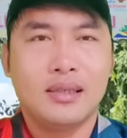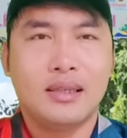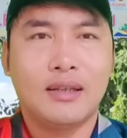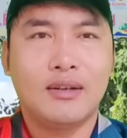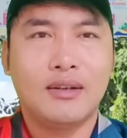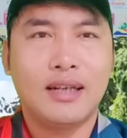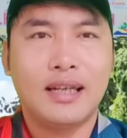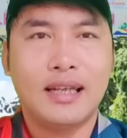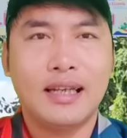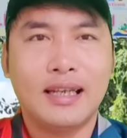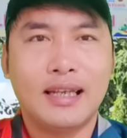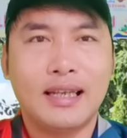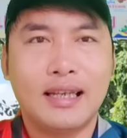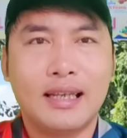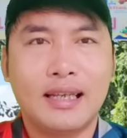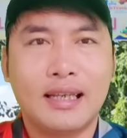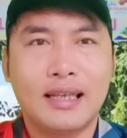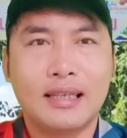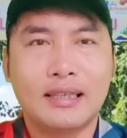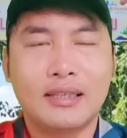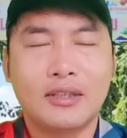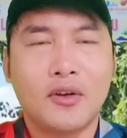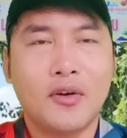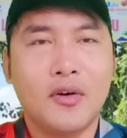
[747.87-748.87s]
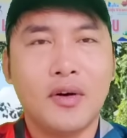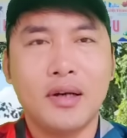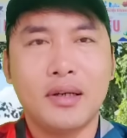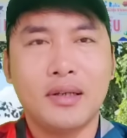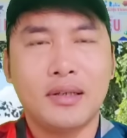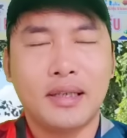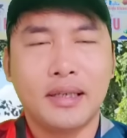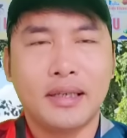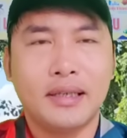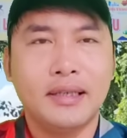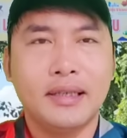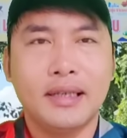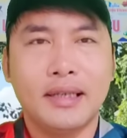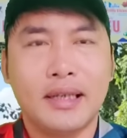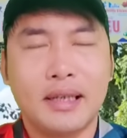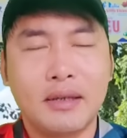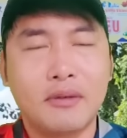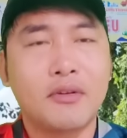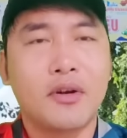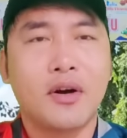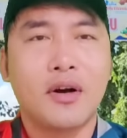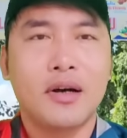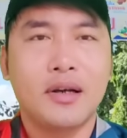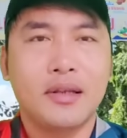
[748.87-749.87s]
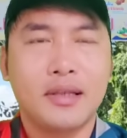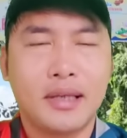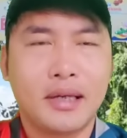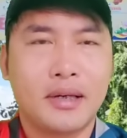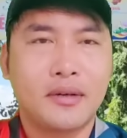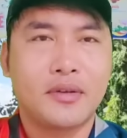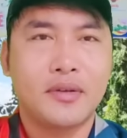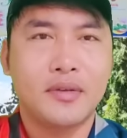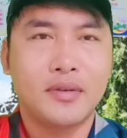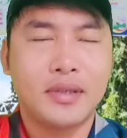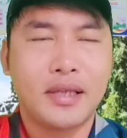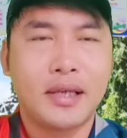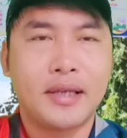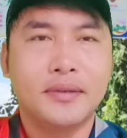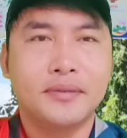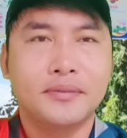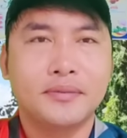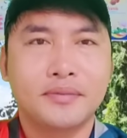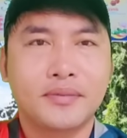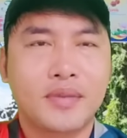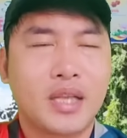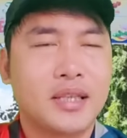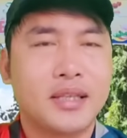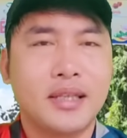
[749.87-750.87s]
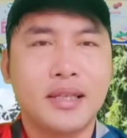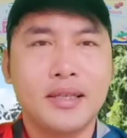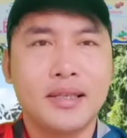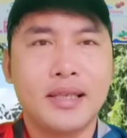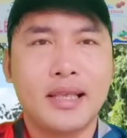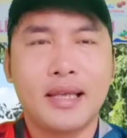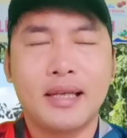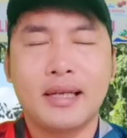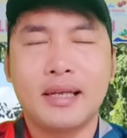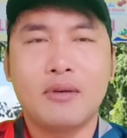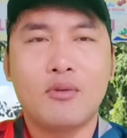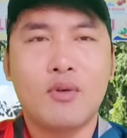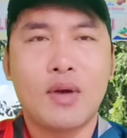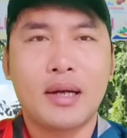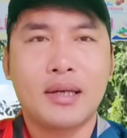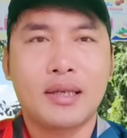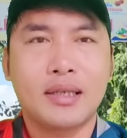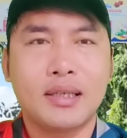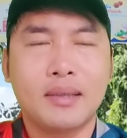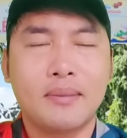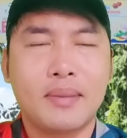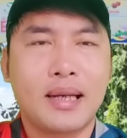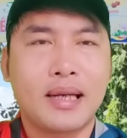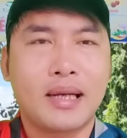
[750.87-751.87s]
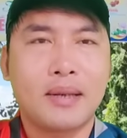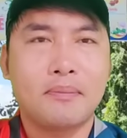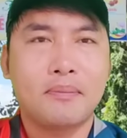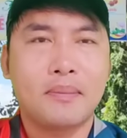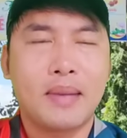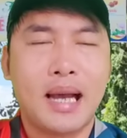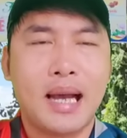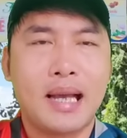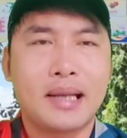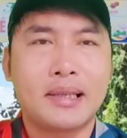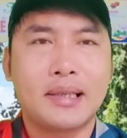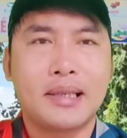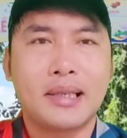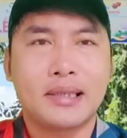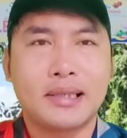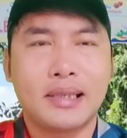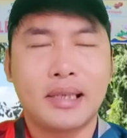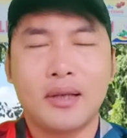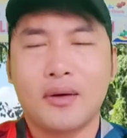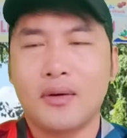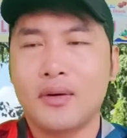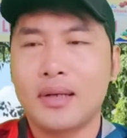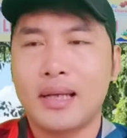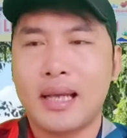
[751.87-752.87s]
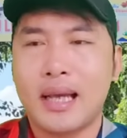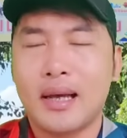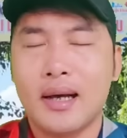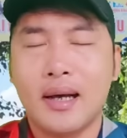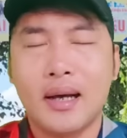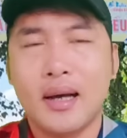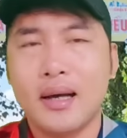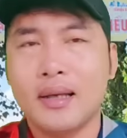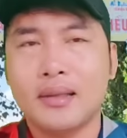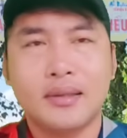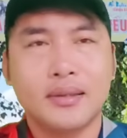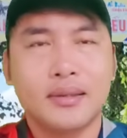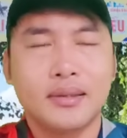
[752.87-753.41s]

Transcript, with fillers: gọi là là thoát những cái điều đó nha cô chú anh chị vậy tất nhiên liên quan đến cái bằng cấp 3 thì nó sẽ lòi ra hết